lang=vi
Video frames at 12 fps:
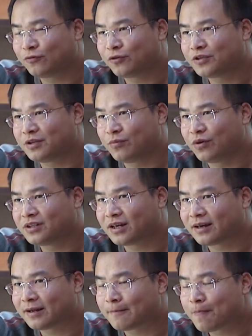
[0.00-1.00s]
chúng tôi chỉ muốn
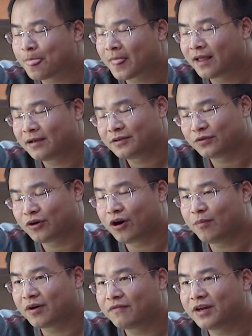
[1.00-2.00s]
rằng là chúng tôi
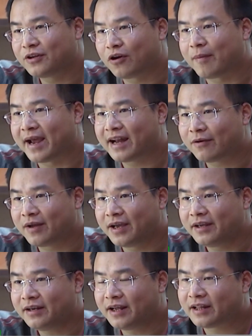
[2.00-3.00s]
góp một cái phần nhỏ bé nào
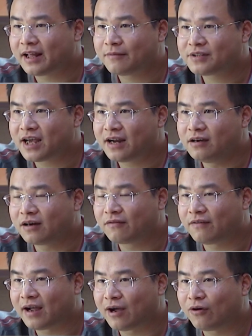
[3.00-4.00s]
đấy để tham gia được
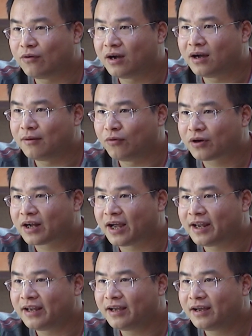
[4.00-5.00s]
vào à, một
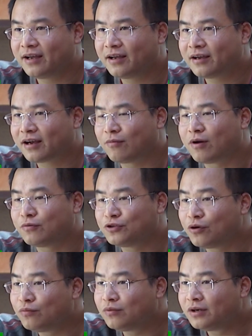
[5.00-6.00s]
cái à, cộng đồng
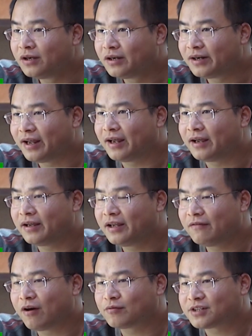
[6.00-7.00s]
chung để
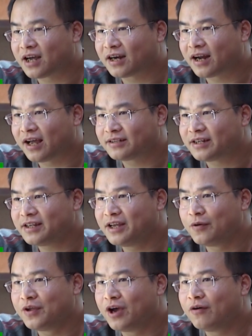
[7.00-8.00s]
hy vọng rằng là sẽ
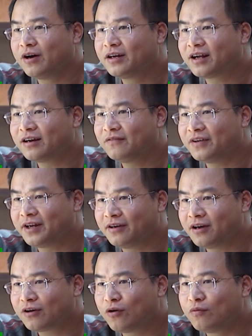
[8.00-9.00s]
nhiều nhiều hơn các đơn vị
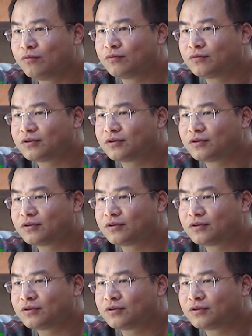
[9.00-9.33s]
nữa cùng